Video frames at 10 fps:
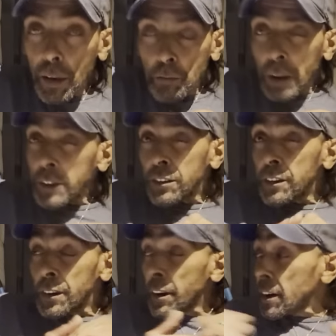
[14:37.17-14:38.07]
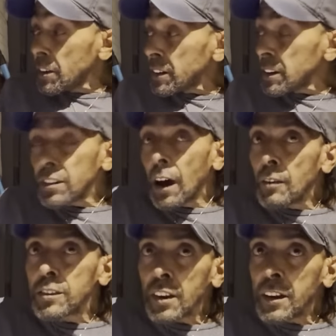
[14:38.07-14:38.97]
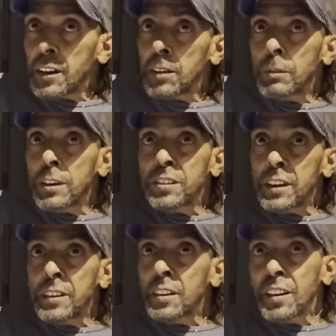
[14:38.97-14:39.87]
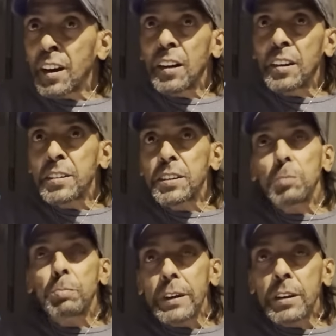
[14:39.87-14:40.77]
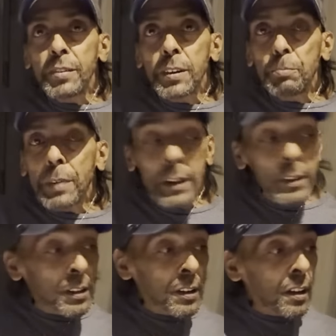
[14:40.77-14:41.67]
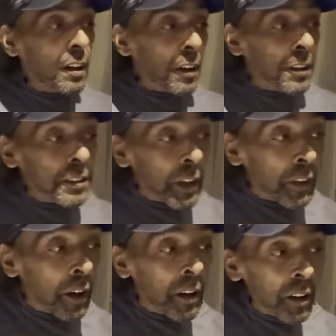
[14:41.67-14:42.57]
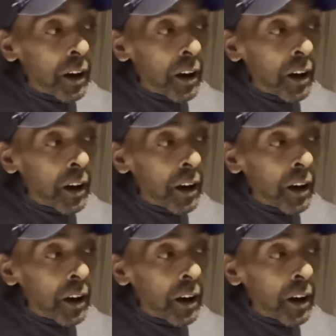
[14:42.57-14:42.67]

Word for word: Maar die zien dat niet als ik hier s'avonds alleen in mijn zetel uh, ligt te kaperen van de pijn. En dat ik dan